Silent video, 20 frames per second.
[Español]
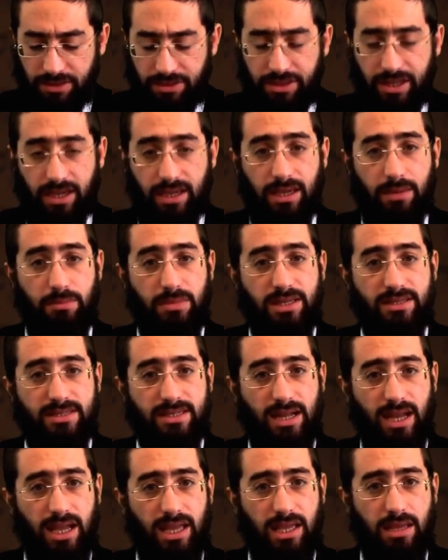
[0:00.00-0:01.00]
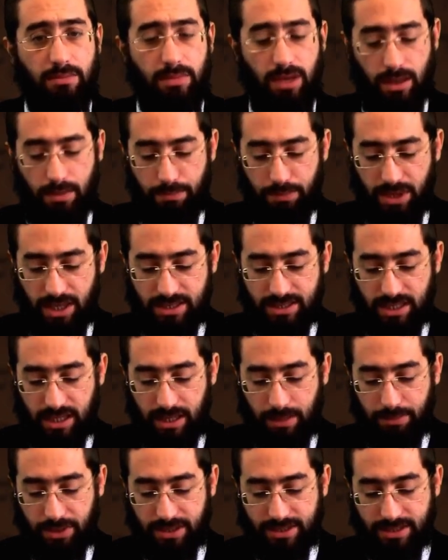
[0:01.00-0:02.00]
de que Mitzrayim empiezan
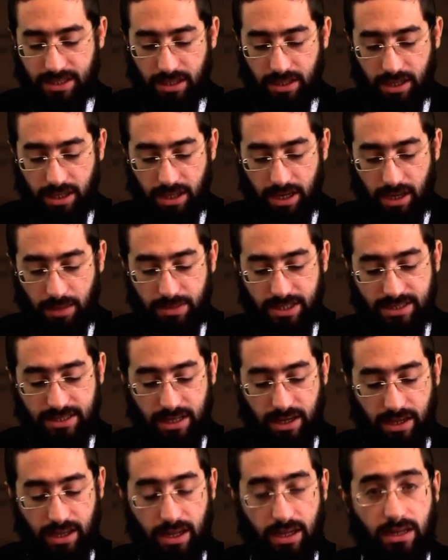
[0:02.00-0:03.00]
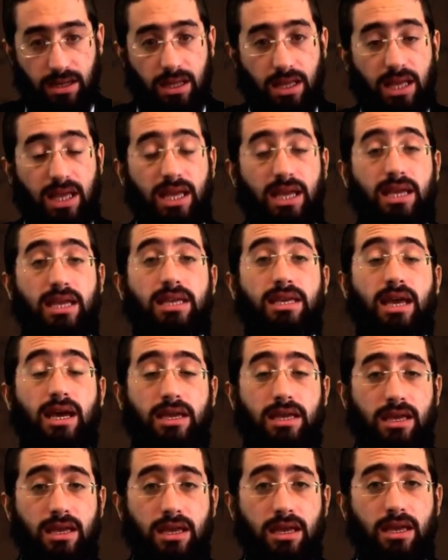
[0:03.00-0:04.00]
a perseguir a Israel, y
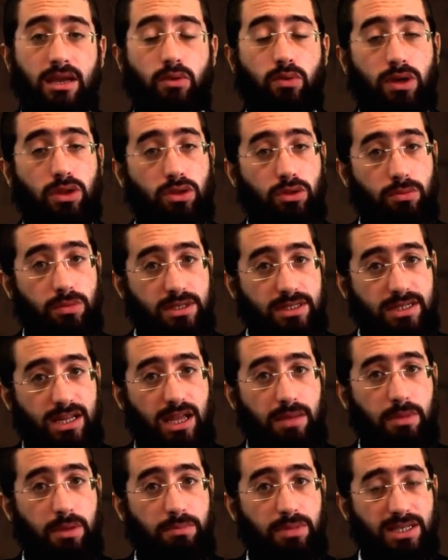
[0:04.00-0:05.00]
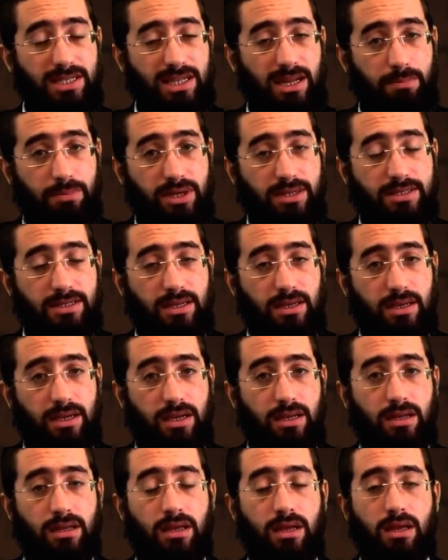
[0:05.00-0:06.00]
ahí cuando Mitzrayim empiezan a
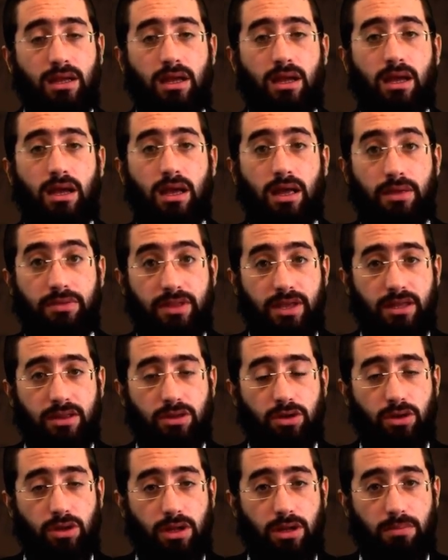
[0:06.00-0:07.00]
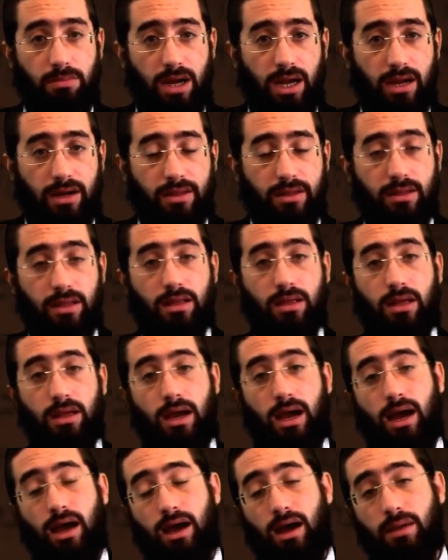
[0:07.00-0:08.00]
perseguir dentro del mar
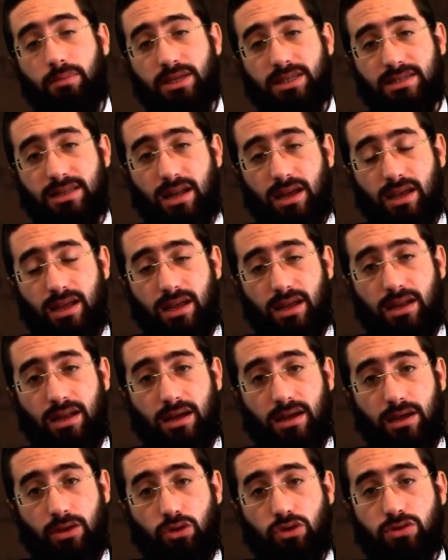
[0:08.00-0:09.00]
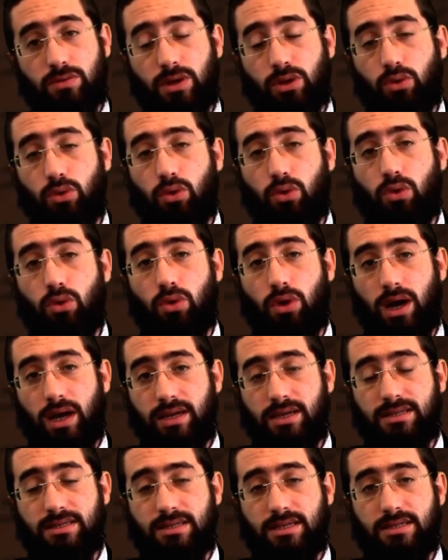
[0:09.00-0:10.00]
a Am Israel, a Kadosh Barujú,
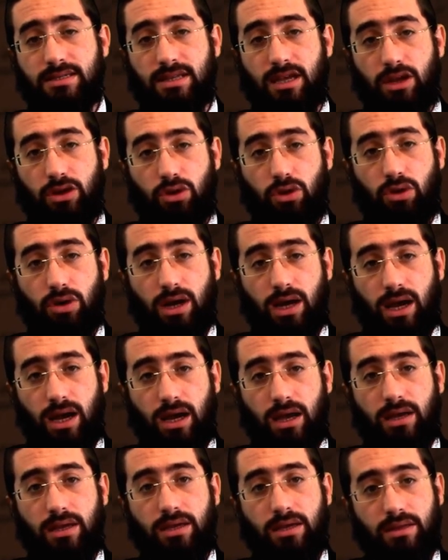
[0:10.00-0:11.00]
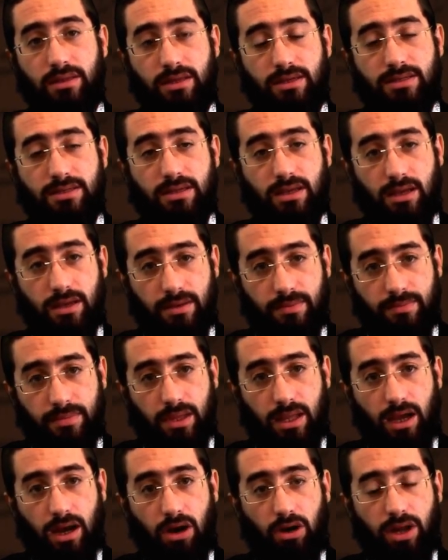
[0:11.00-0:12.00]
ahí sí se enoja y dice:
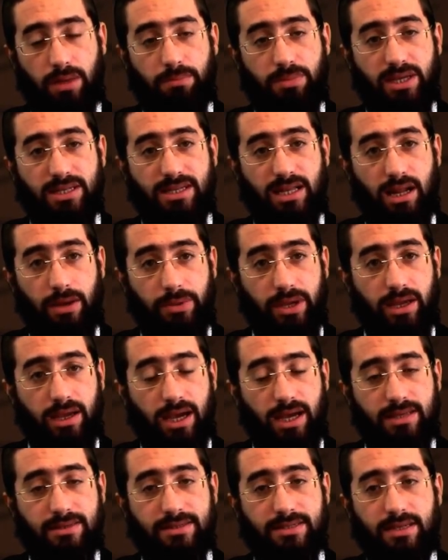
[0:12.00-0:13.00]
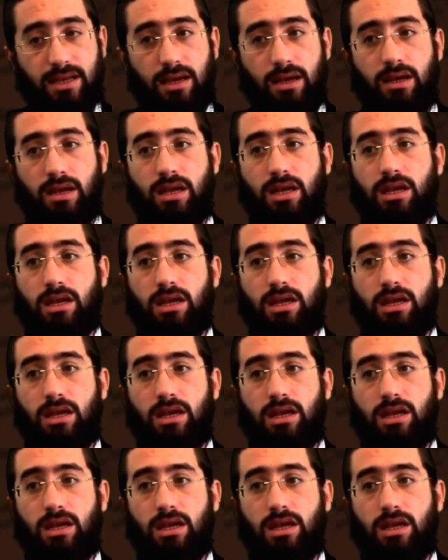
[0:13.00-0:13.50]
Ahora empieza la venganza